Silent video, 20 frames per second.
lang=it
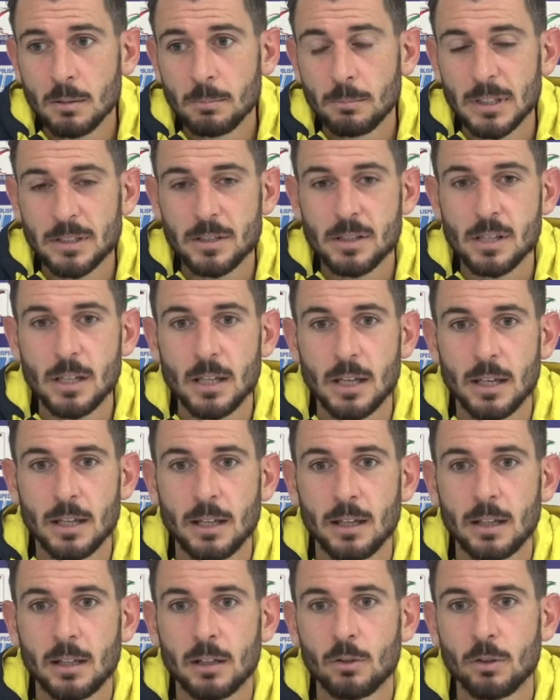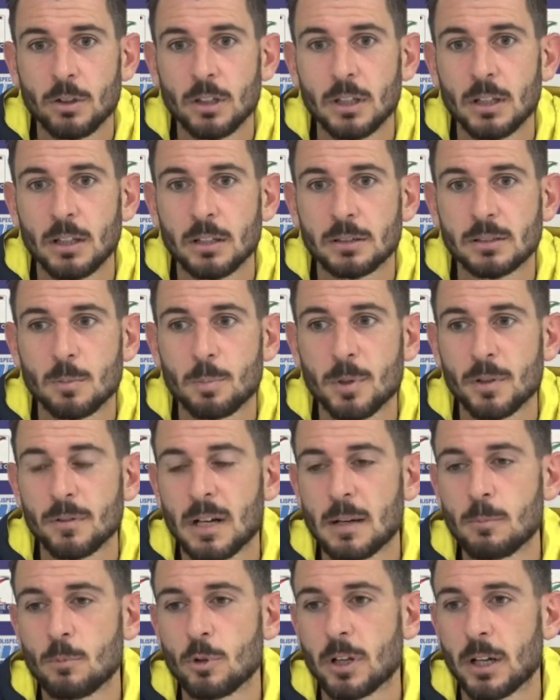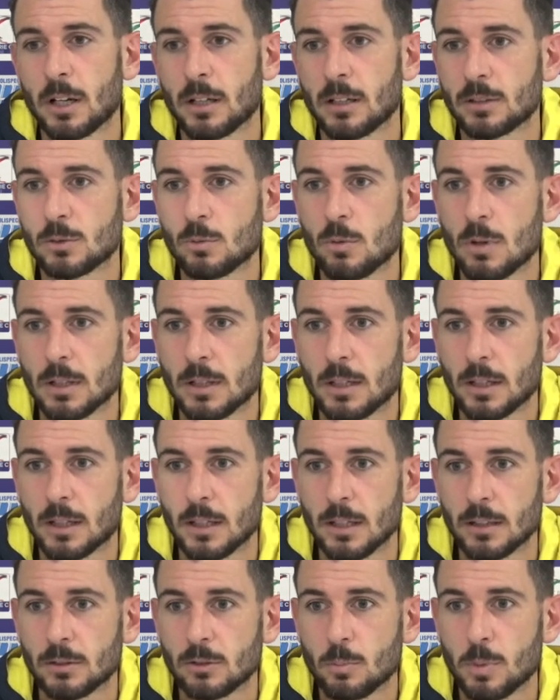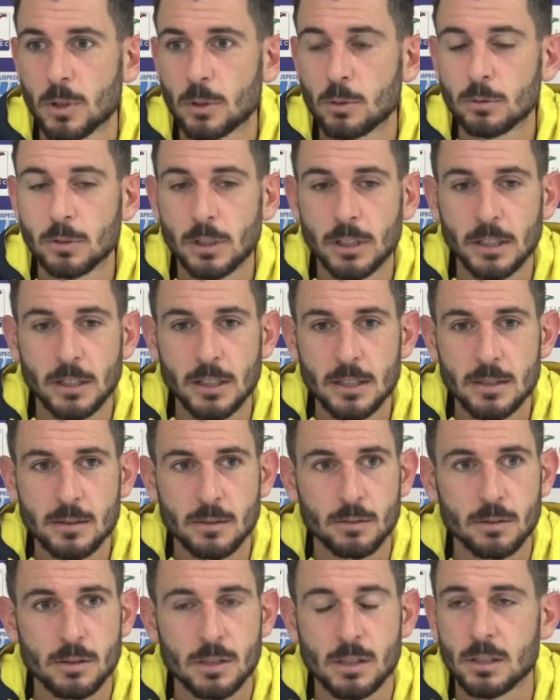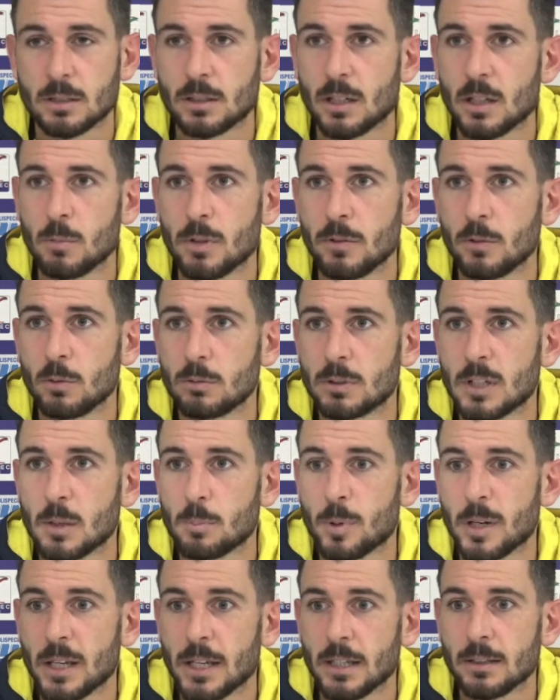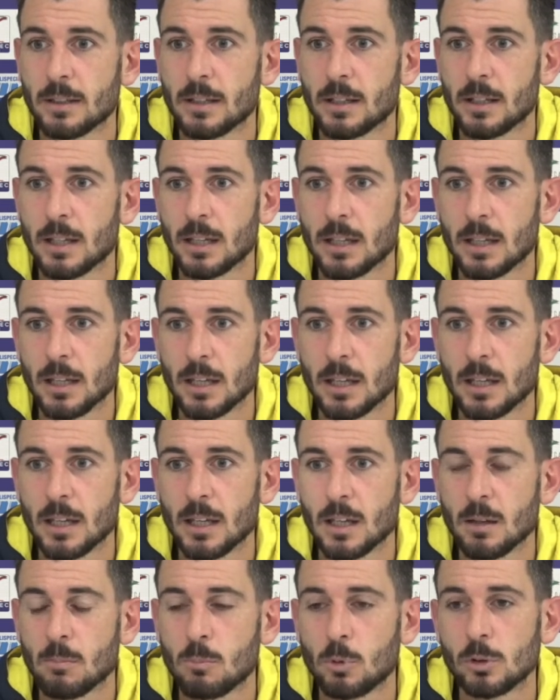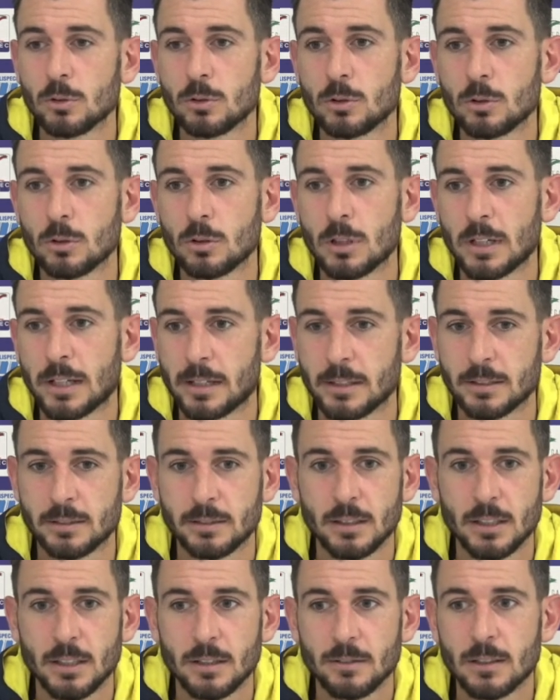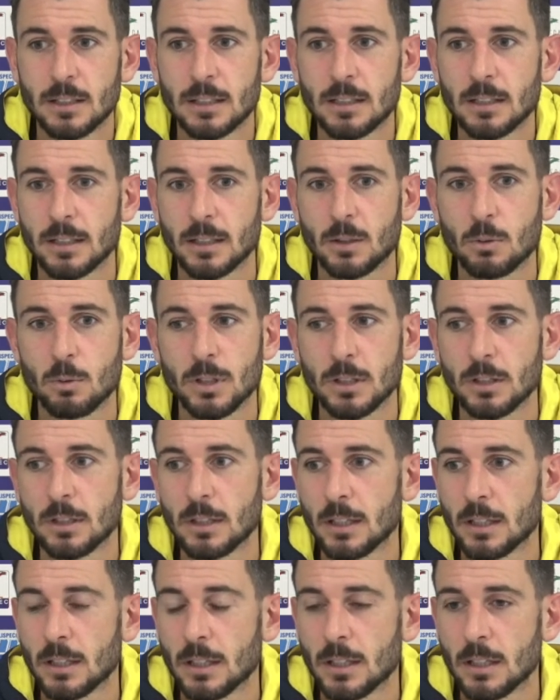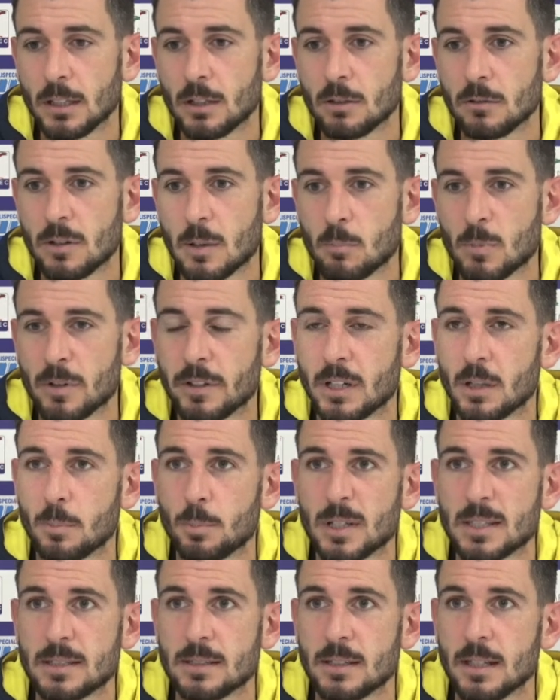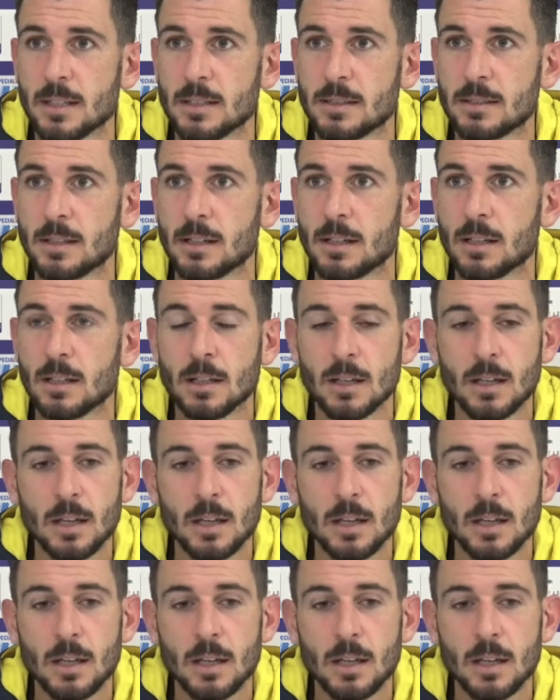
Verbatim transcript: Ma sì, eh, noi sapevamo che era una squadra che soprattutto all'inizio ci sarebbe venuta a prendere molto aggressiva e quindi dovevamo avere pazienza.